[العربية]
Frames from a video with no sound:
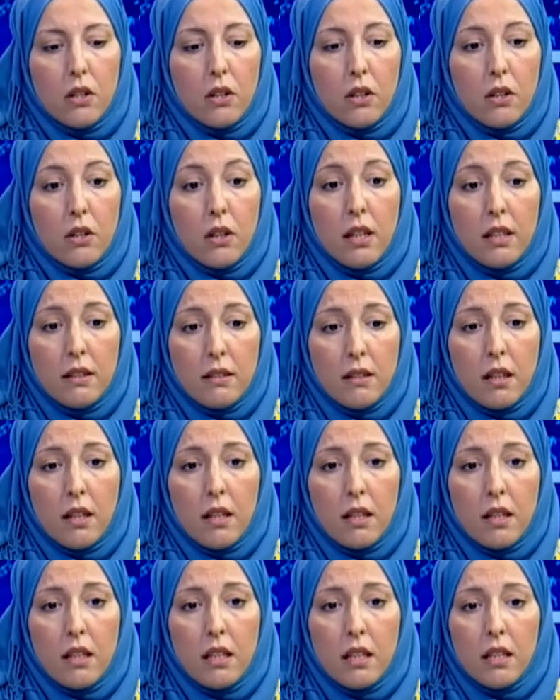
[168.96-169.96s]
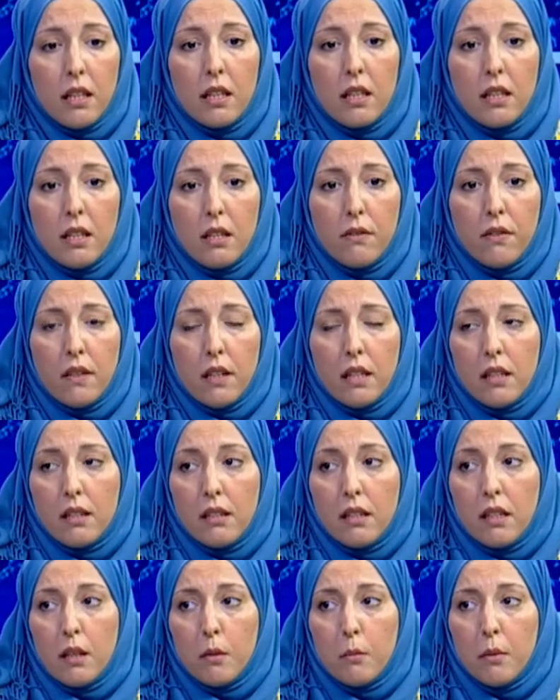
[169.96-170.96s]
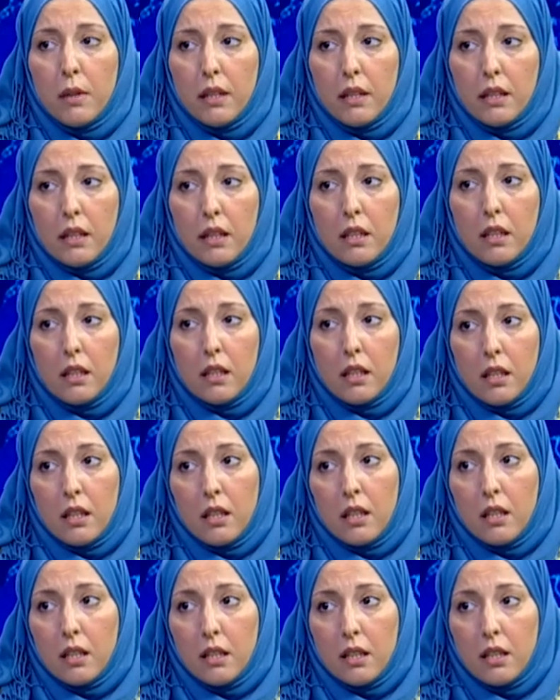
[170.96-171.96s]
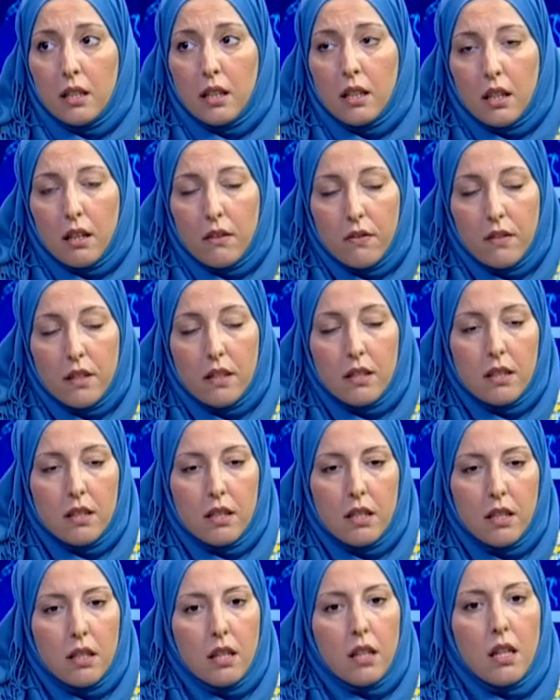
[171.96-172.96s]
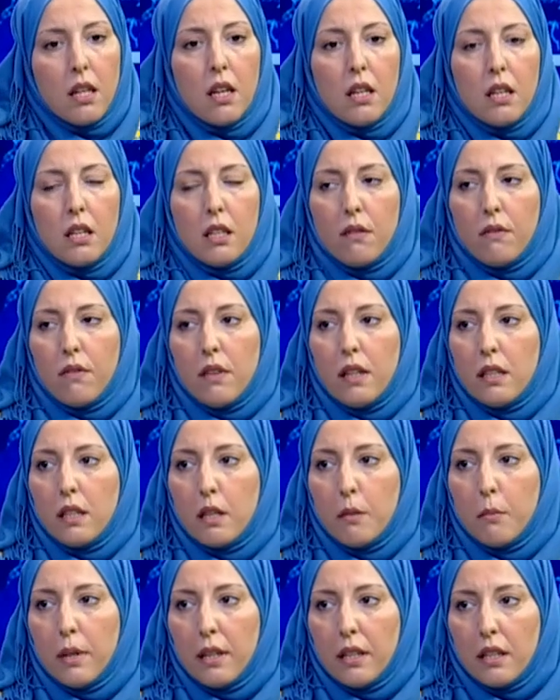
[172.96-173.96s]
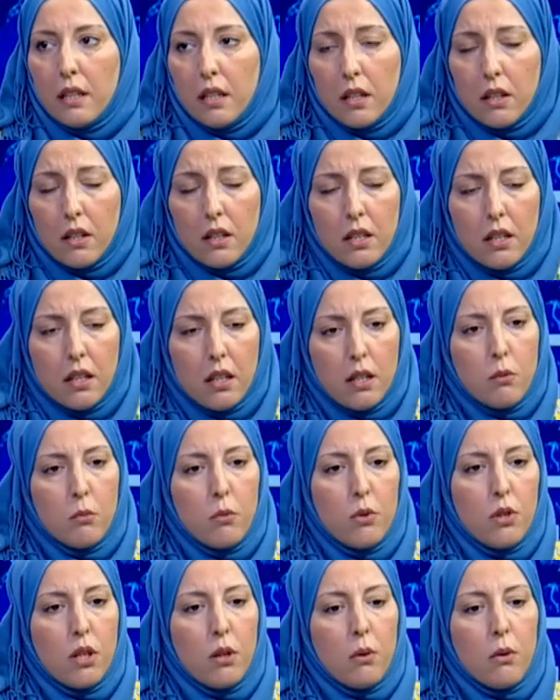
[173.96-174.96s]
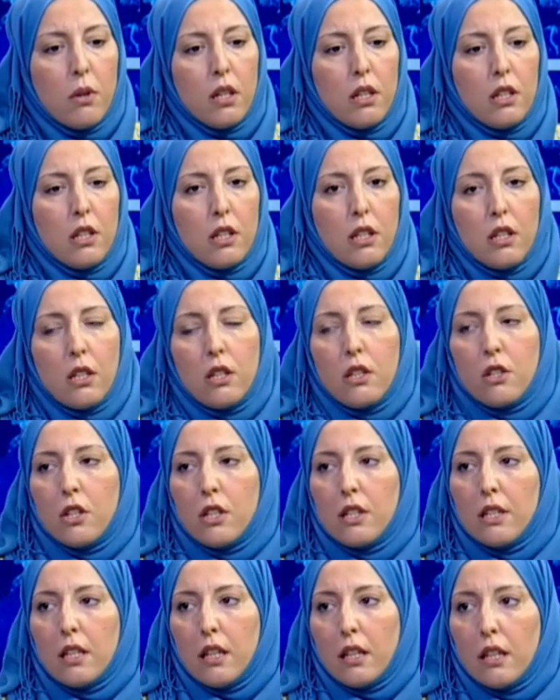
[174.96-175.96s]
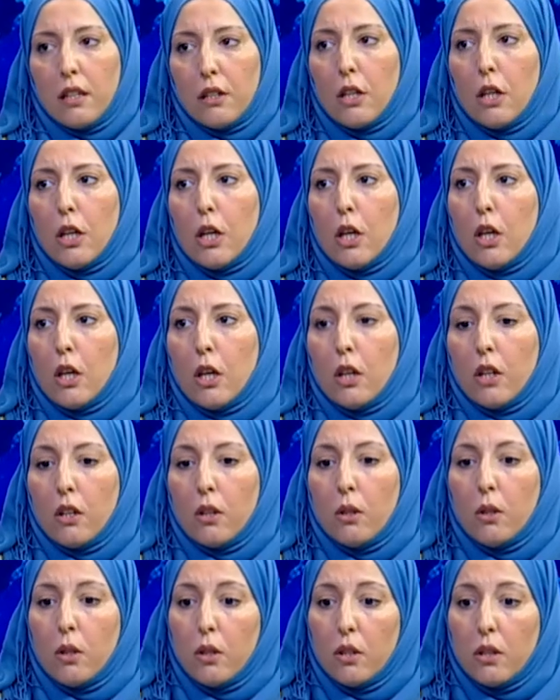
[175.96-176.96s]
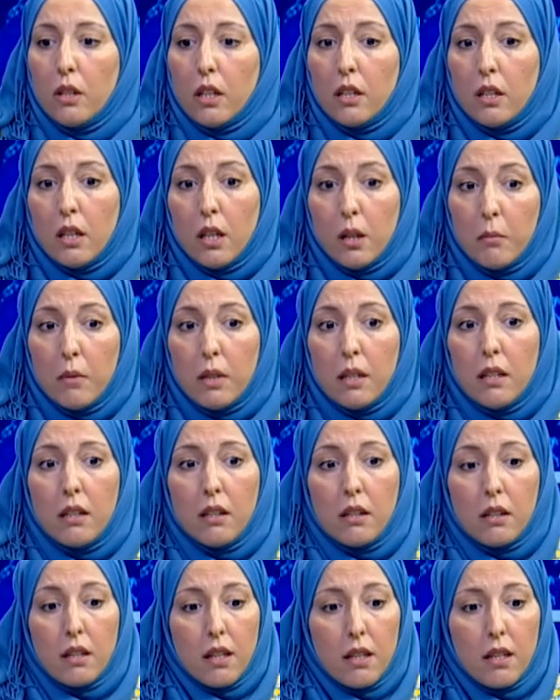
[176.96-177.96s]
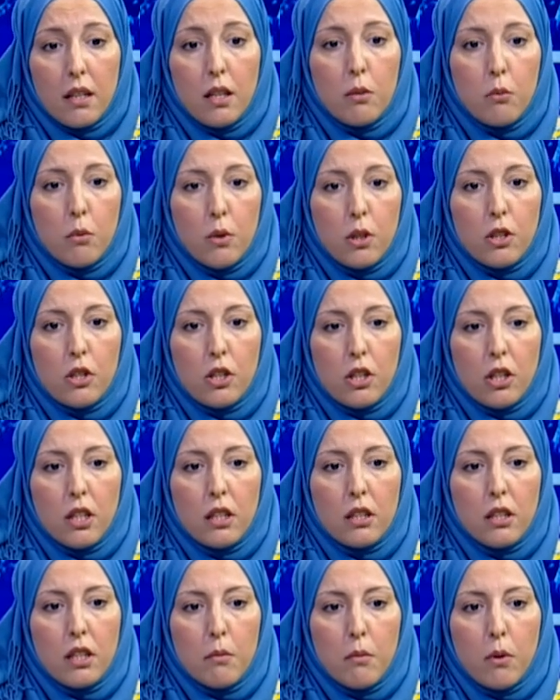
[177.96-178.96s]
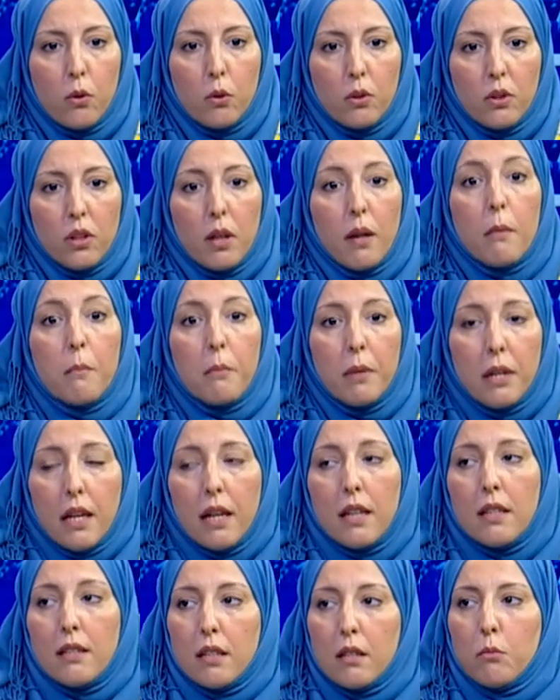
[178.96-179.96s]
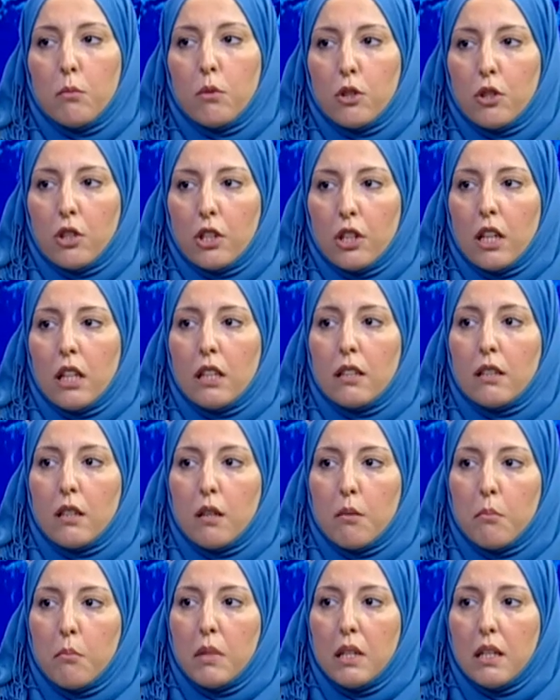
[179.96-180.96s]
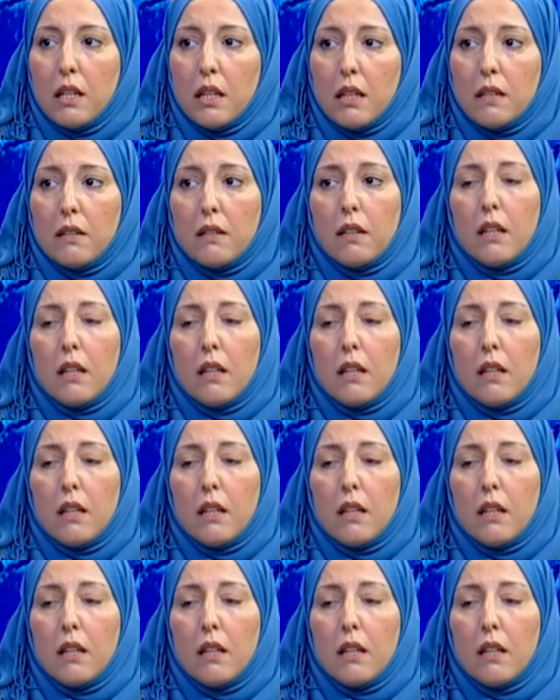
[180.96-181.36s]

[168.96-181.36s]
حتى كذلك للنفايات البحريه لكيفيه تسير النفايات البحريه هنا على مستوى الجزائر آه، يحمل كذلك مؤشرات كما قلنا بالاساس مؤشرات كميات